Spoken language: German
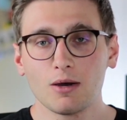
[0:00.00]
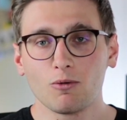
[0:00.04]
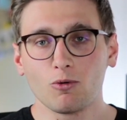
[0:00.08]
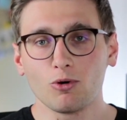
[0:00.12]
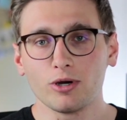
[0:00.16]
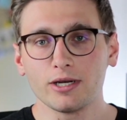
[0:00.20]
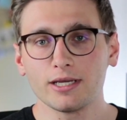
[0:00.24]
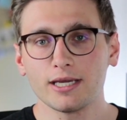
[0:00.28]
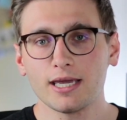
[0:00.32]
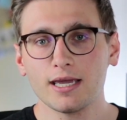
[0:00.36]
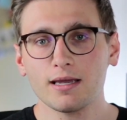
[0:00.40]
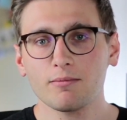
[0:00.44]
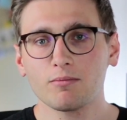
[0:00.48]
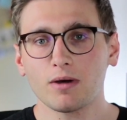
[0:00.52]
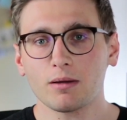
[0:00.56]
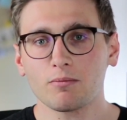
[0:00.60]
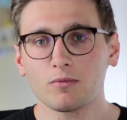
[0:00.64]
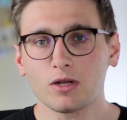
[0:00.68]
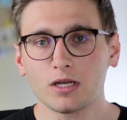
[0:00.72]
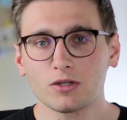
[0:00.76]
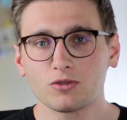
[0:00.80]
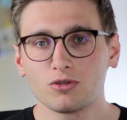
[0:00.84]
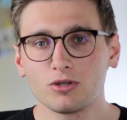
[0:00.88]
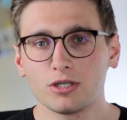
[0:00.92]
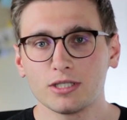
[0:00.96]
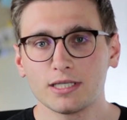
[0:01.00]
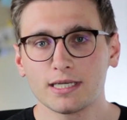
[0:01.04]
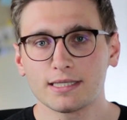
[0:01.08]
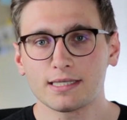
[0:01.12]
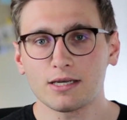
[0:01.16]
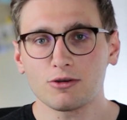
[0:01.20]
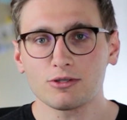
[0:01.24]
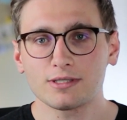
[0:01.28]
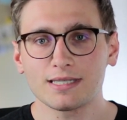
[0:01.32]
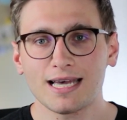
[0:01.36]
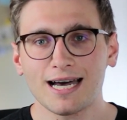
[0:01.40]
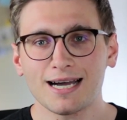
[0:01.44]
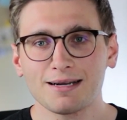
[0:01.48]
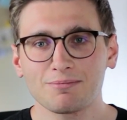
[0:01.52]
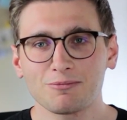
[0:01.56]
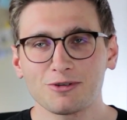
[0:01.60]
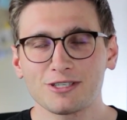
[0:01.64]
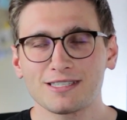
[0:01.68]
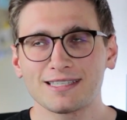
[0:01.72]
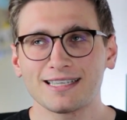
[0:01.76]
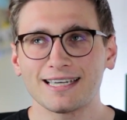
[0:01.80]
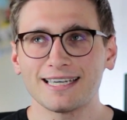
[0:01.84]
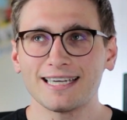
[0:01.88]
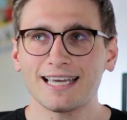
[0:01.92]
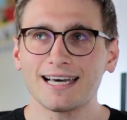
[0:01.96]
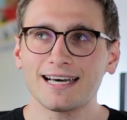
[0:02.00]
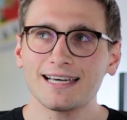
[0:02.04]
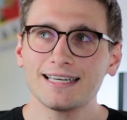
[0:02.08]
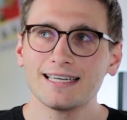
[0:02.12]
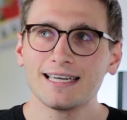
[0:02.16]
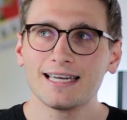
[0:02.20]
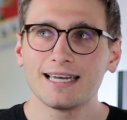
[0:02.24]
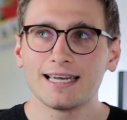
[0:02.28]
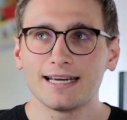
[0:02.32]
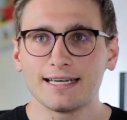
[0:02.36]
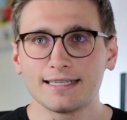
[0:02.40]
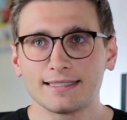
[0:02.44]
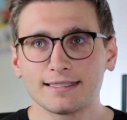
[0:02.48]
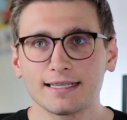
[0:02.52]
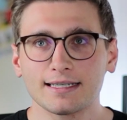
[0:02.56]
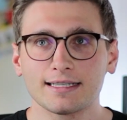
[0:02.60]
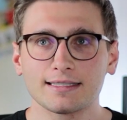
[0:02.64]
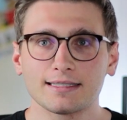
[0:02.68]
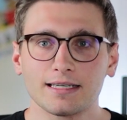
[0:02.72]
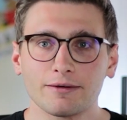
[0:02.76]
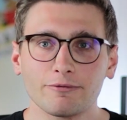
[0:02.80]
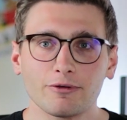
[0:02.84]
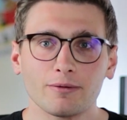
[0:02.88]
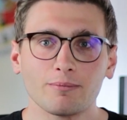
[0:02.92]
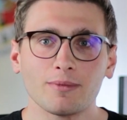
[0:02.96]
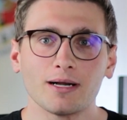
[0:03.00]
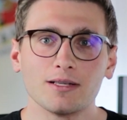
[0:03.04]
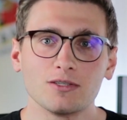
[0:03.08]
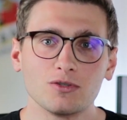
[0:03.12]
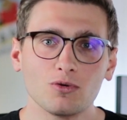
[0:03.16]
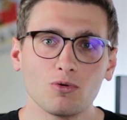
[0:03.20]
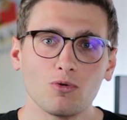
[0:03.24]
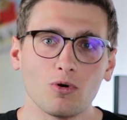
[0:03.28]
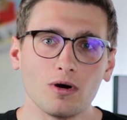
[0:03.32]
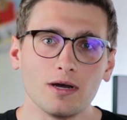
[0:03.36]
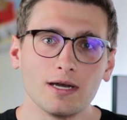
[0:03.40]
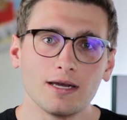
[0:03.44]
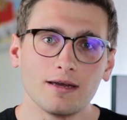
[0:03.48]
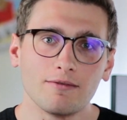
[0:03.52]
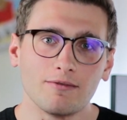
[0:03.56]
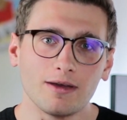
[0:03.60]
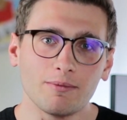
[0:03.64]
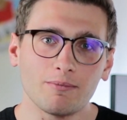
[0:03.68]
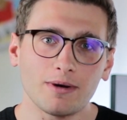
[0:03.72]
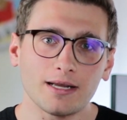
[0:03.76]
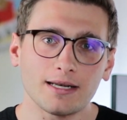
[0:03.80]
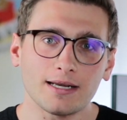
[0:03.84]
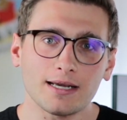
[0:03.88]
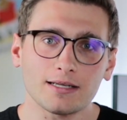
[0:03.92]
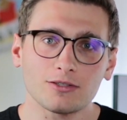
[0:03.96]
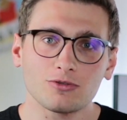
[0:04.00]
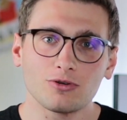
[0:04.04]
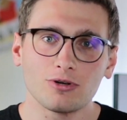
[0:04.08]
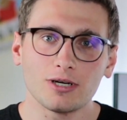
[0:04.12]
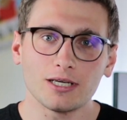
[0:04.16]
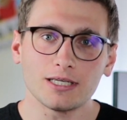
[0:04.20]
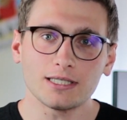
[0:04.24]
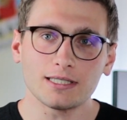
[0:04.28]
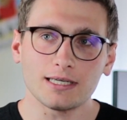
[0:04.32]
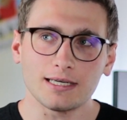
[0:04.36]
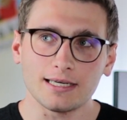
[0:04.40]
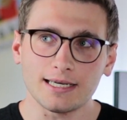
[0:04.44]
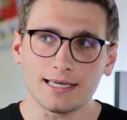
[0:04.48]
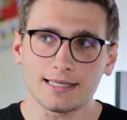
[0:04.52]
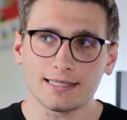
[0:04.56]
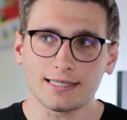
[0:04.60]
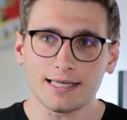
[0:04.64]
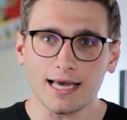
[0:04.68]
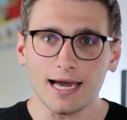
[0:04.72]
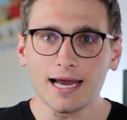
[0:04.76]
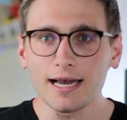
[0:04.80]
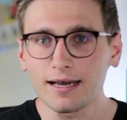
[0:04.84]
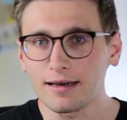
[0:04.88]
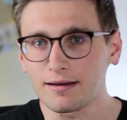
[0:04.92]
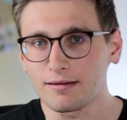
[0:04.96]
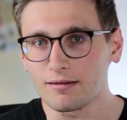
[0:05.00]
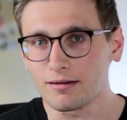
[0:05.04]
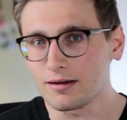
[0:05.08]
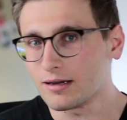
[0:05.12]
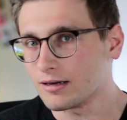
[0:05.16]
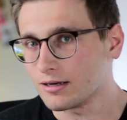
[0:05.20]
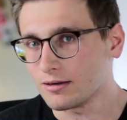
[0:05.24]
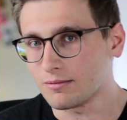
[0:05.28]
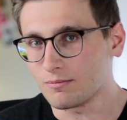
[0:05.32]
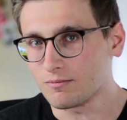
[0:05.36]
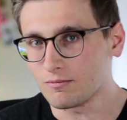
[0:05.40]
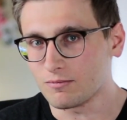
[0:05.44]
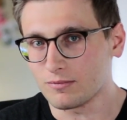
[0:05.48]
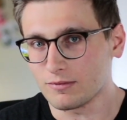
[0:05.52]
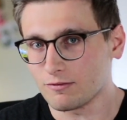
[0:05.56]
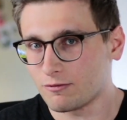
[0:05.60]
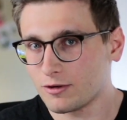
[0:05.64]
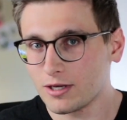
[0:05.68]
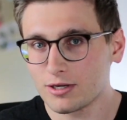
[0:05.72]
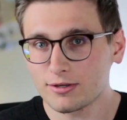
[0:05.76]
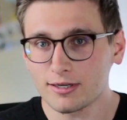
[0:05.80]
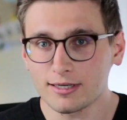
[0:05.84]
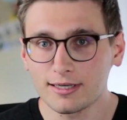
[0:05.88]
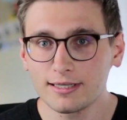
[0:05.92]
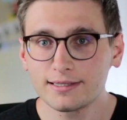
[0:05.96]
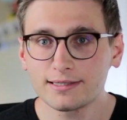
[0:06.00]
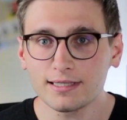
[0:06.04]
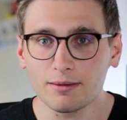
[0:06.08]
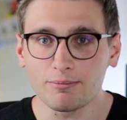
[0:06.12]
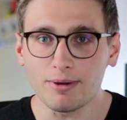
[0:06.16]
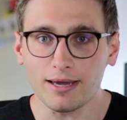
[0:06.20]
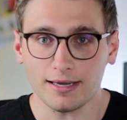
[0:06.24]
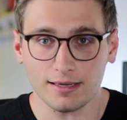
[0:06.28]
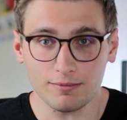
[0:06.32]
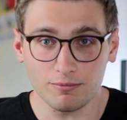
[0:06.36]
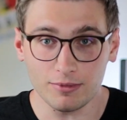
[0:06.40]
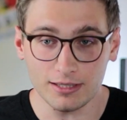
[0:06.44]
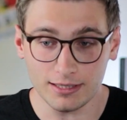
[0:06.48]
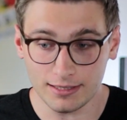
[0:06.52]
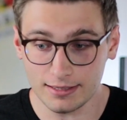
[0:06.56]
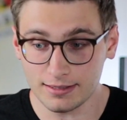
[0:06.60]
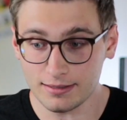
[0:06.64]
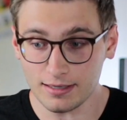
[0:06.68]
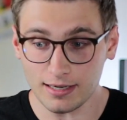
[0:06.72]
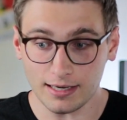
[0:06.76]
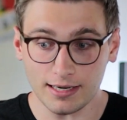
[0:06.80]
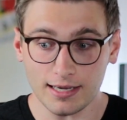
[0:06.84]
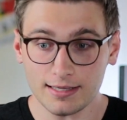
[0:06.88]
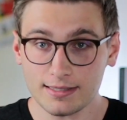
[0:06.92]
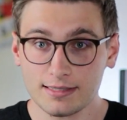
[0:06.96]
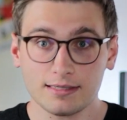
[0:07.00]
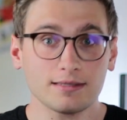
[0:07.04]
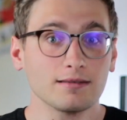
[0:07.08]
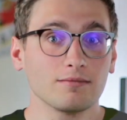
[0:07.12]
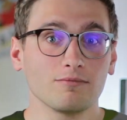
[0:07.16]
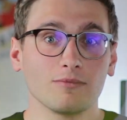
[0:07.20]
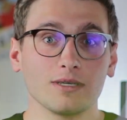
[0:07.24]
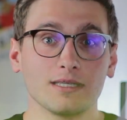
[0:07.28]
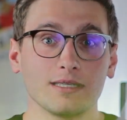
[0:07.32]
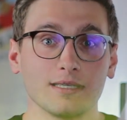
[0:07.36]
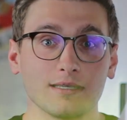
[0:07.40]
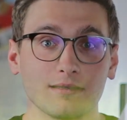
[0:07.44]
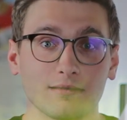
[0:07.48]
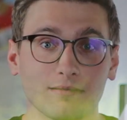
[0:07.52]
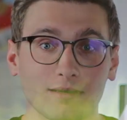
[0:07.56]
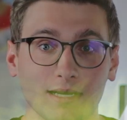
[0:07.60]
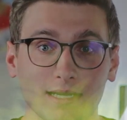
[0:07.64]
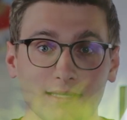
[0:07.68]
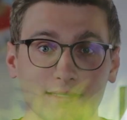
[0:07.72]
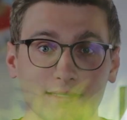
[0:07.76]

Wohingegen man natürlich jetzt auch sagen muss, naja, ich sage jetzt einfach mal so, wenn man natürlich jetzt ein ähm, 400-Liter-Becken mit dieser ganzen, mit diesem